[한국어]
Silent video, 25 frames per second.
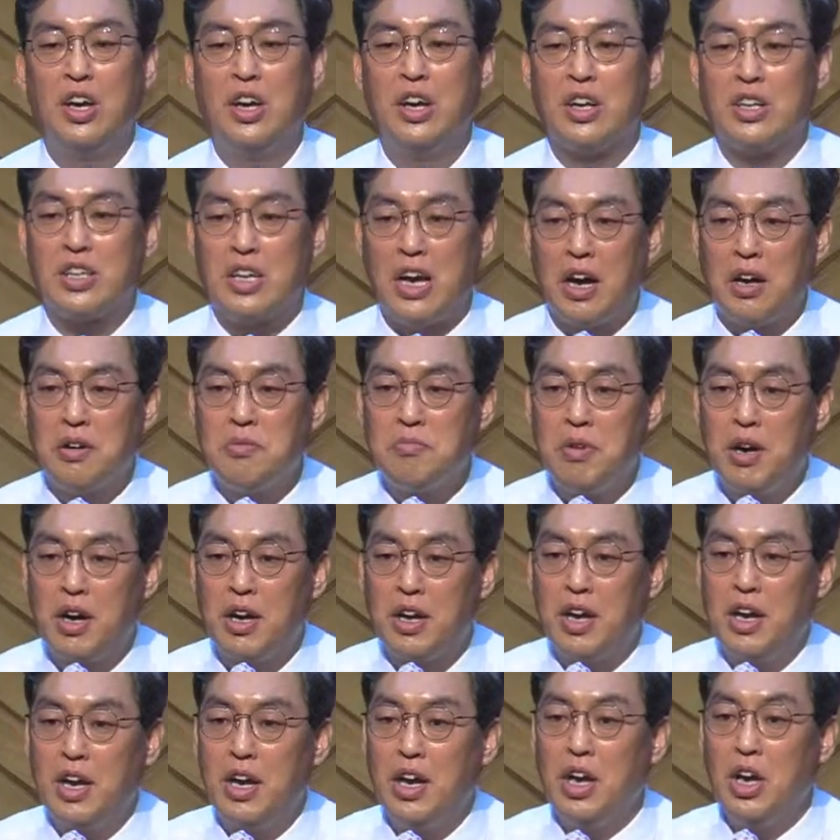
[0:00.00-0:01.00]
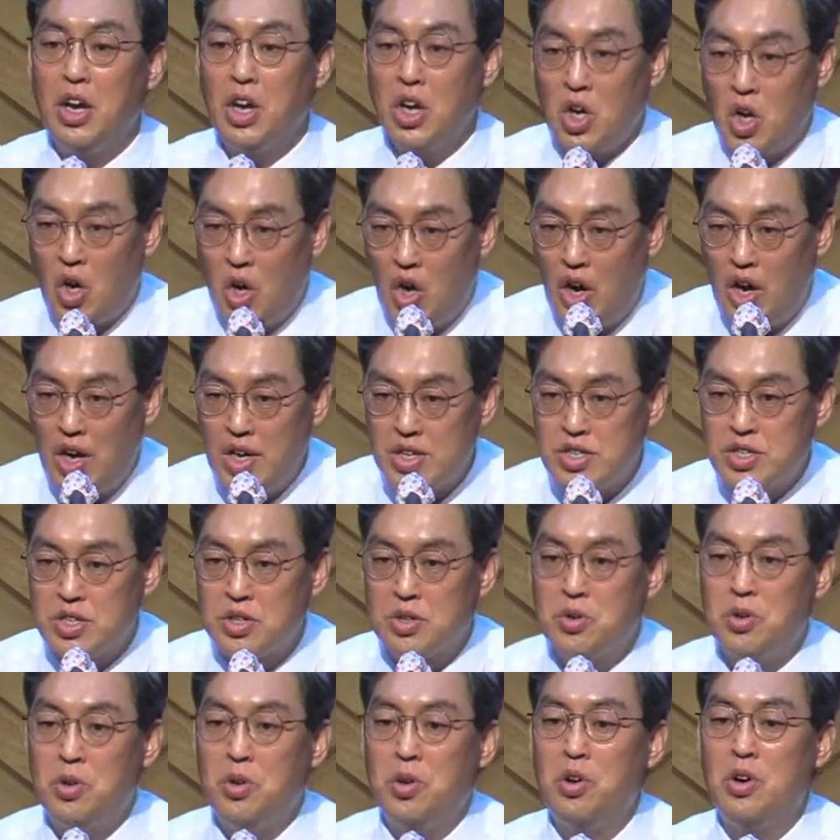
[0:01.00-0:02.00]
장막에
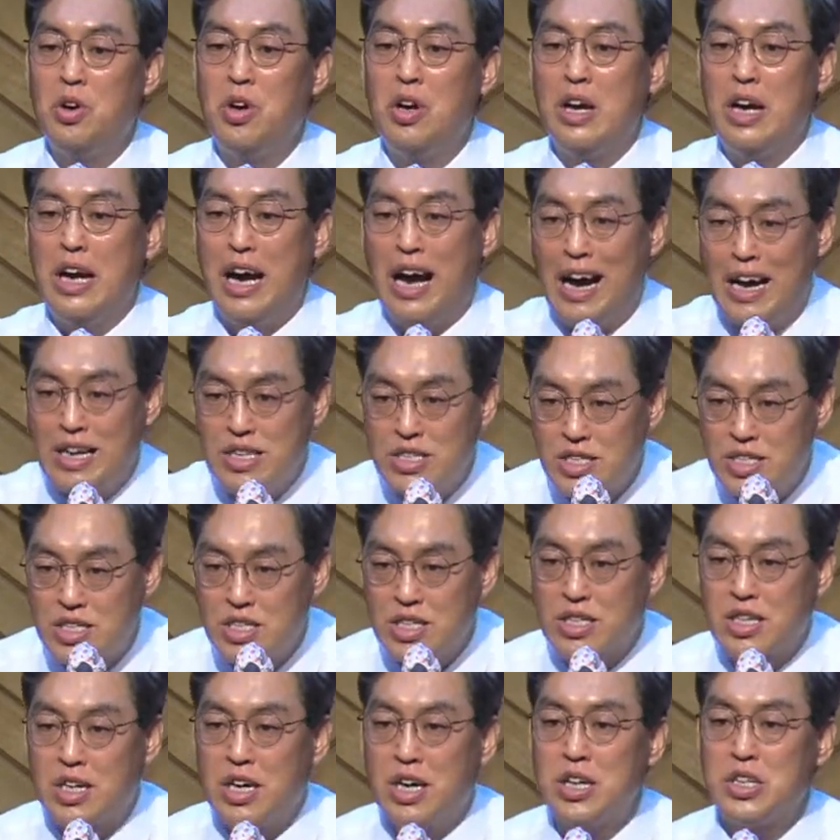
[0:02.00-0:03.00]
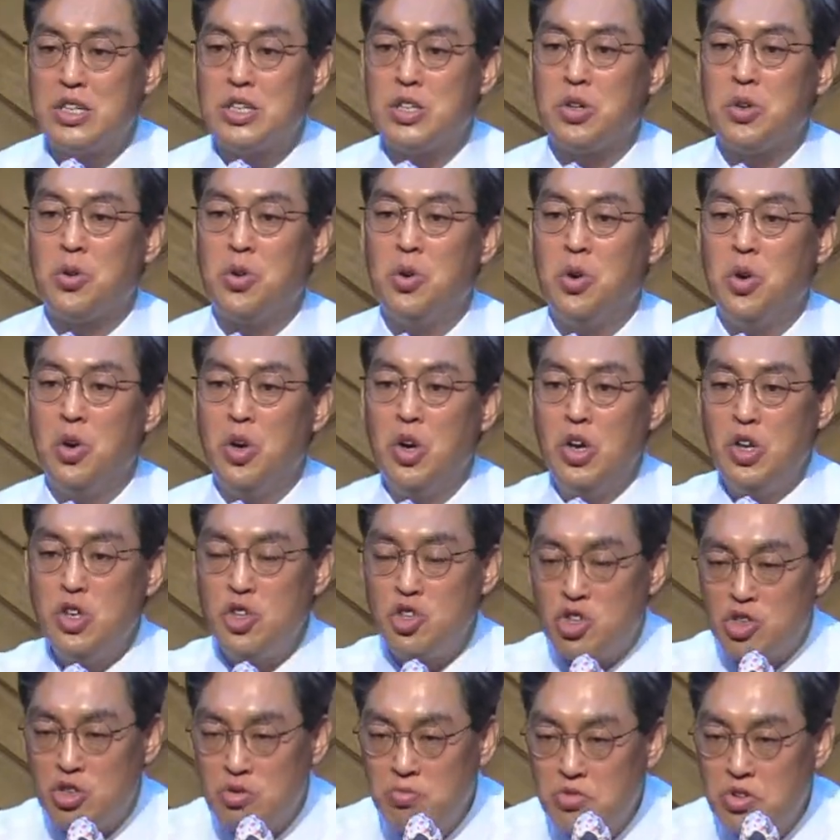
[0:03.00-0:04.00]
거하시고 안식하시고
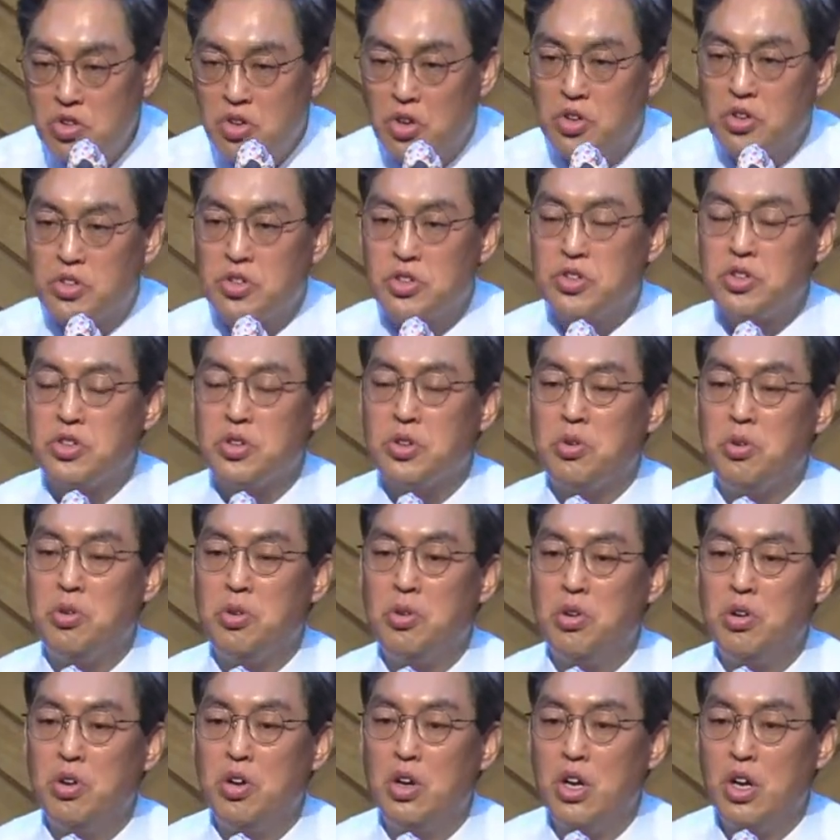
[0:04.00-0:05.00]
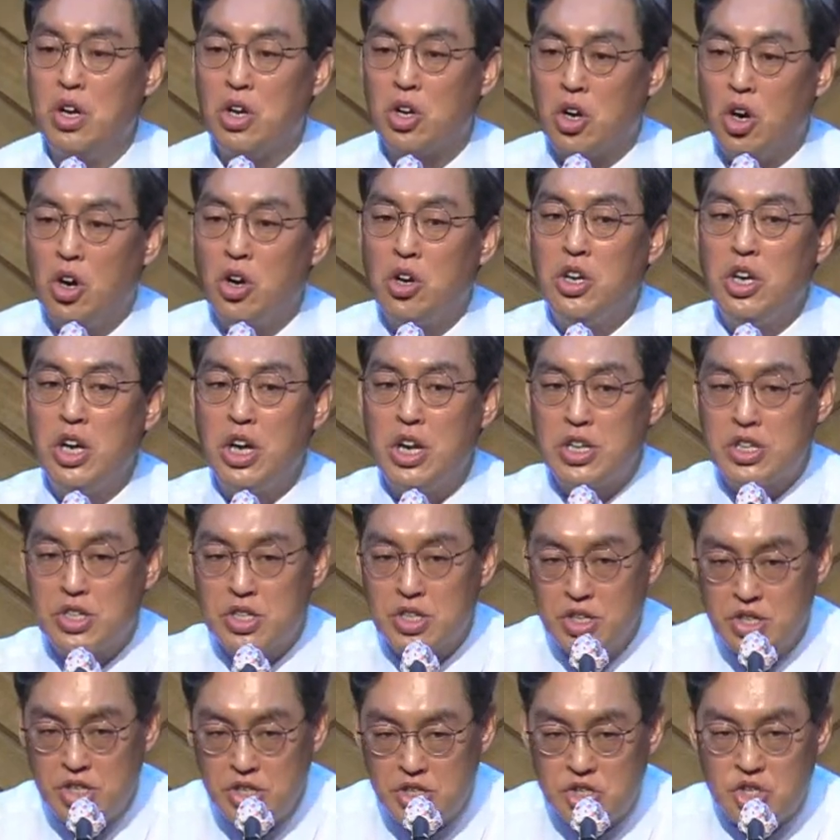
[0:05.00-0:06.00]
심을 얻으시고 거기에서
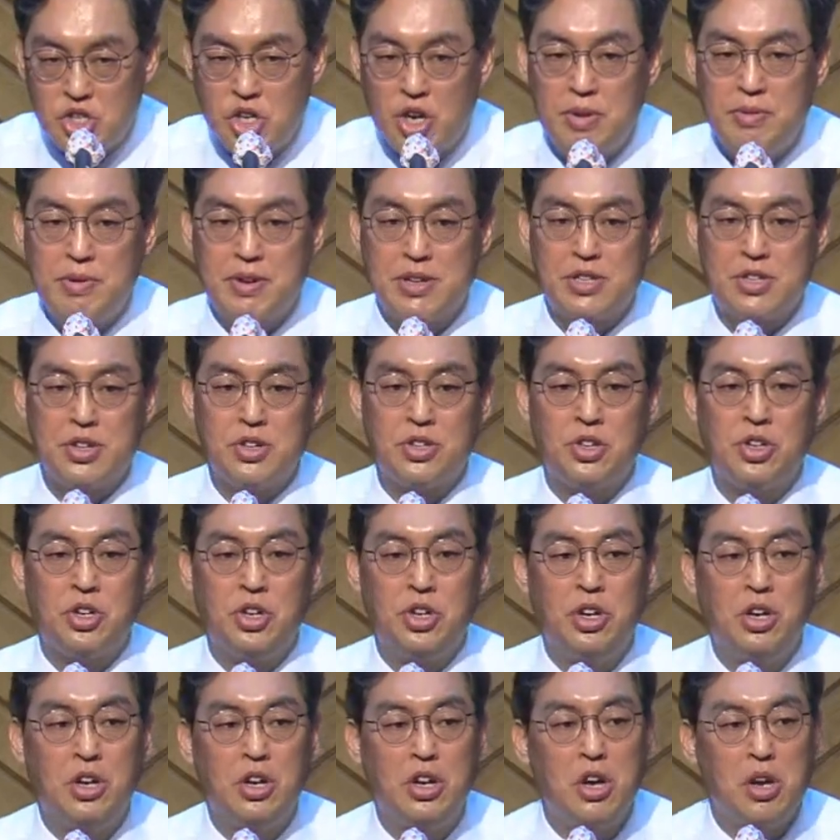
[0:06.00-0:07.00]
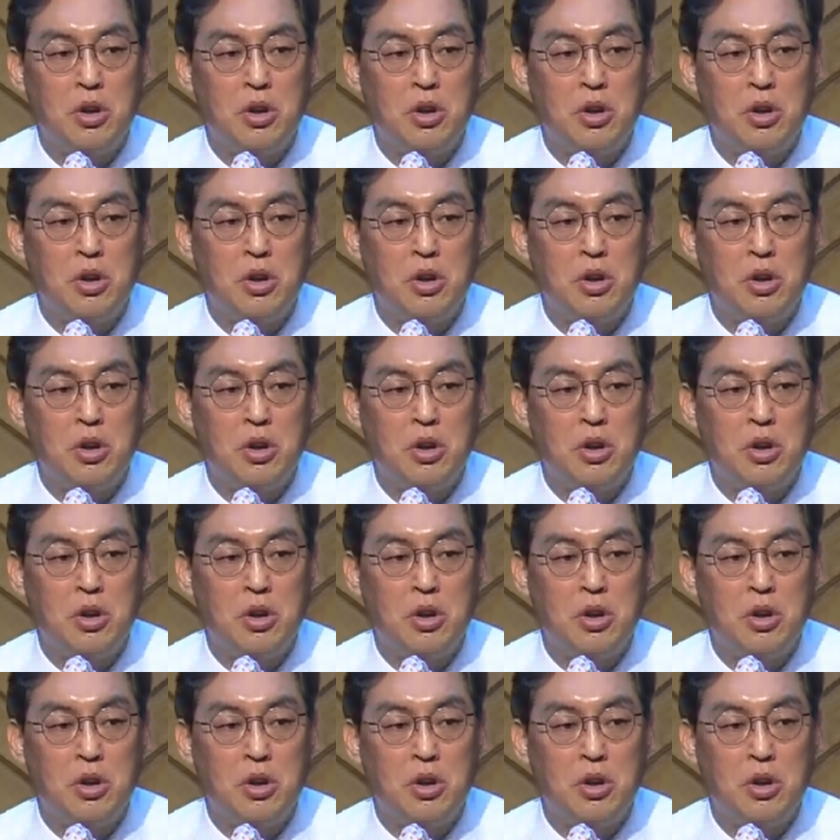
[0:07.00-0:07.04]
이스라엘 백성들을